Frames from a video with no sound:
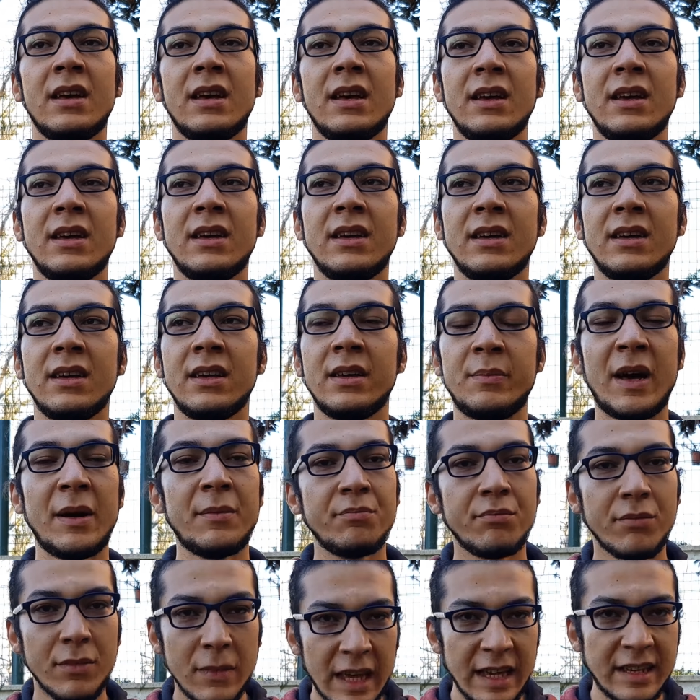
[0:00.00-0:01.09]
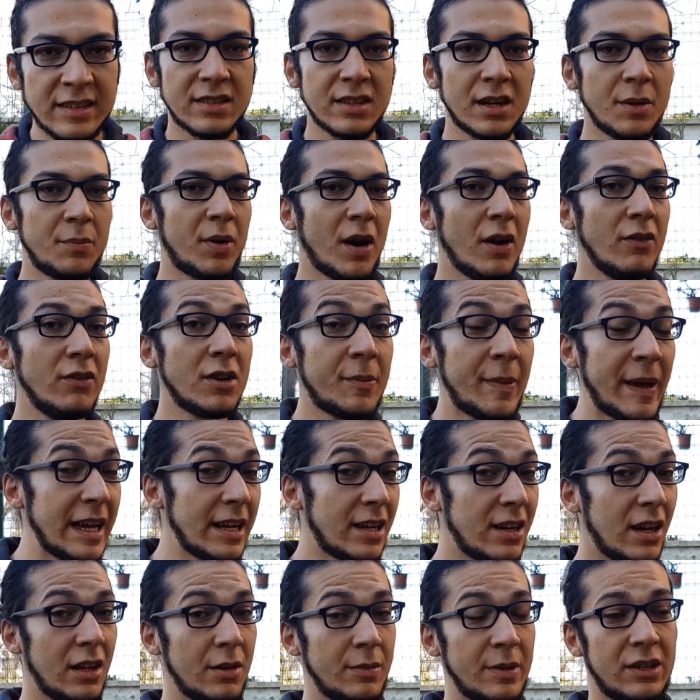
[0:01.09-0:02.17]
E, ben ekstra power
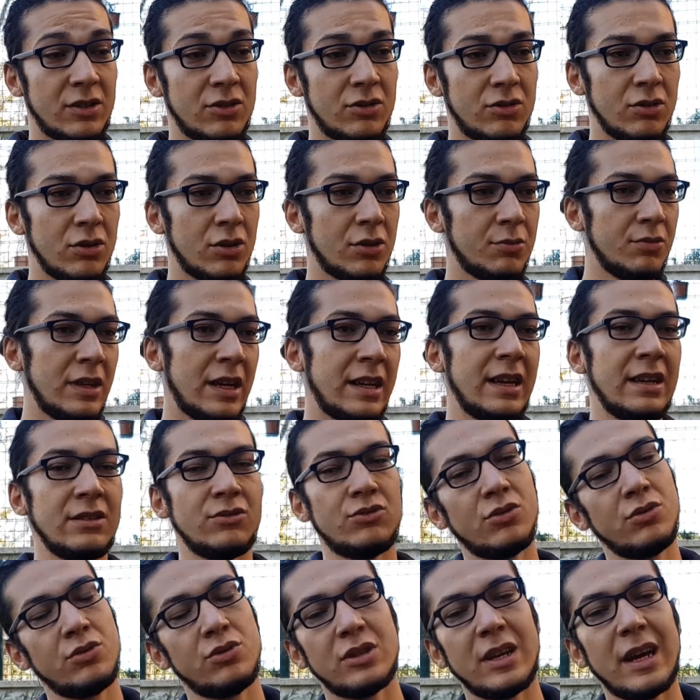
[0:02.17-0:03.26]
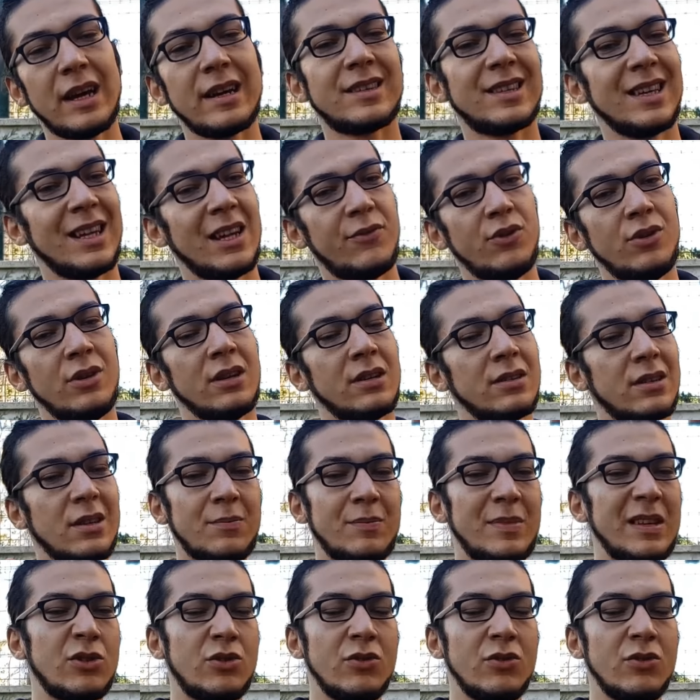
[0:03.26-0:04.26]
bank almak istiyorum. Yani sonuçta her telefon artık bir